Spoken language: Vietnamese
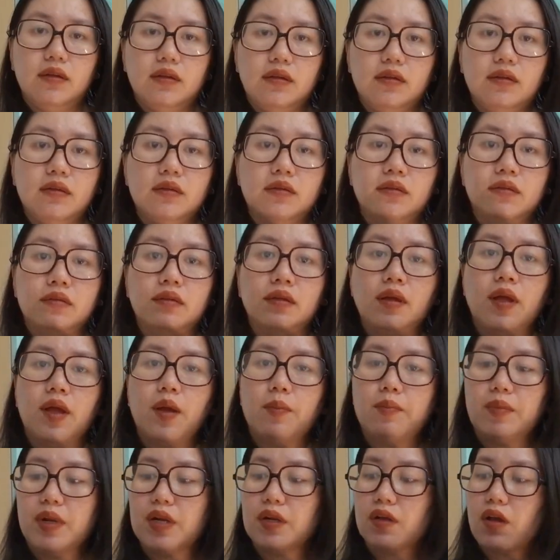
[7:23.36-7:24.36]
à,
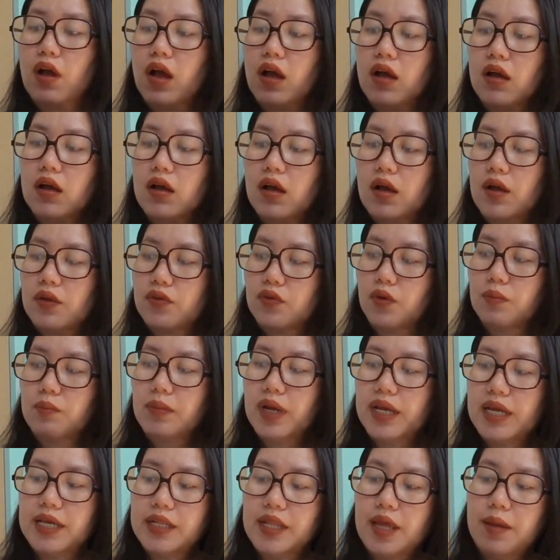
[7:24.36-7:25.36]
mình có chuẩn
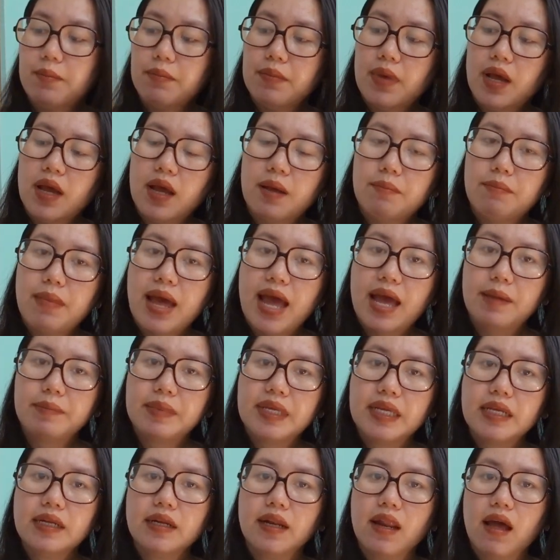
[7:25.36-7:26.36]
bị thêm 3 à,
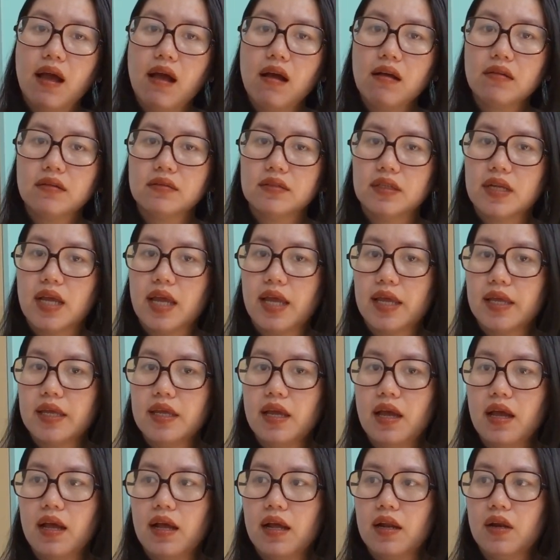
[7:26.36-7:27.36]
miếng lót để
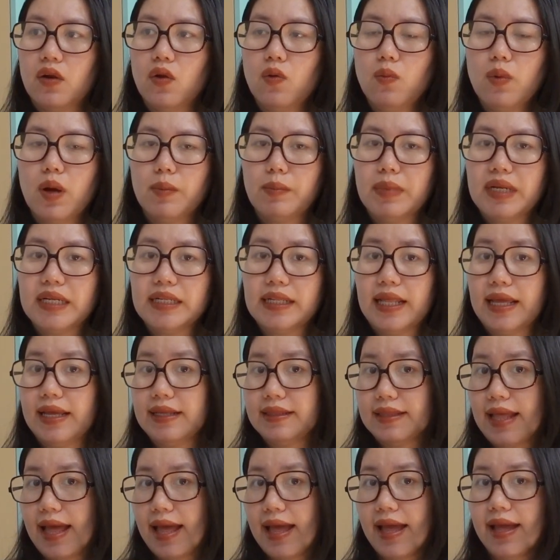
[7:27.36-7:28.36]
à, lúc mà mình thay
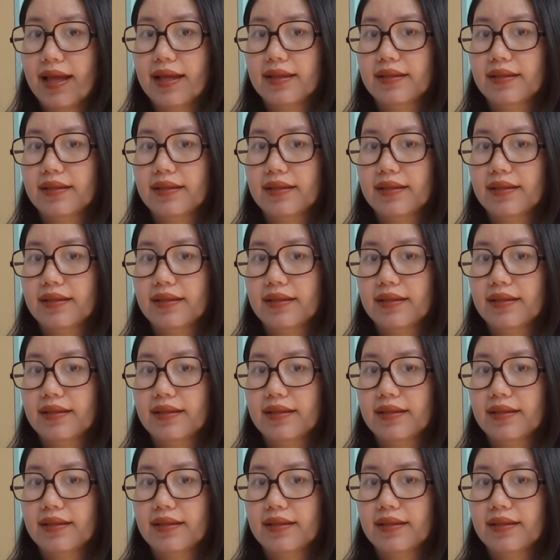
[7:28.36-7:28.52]
tả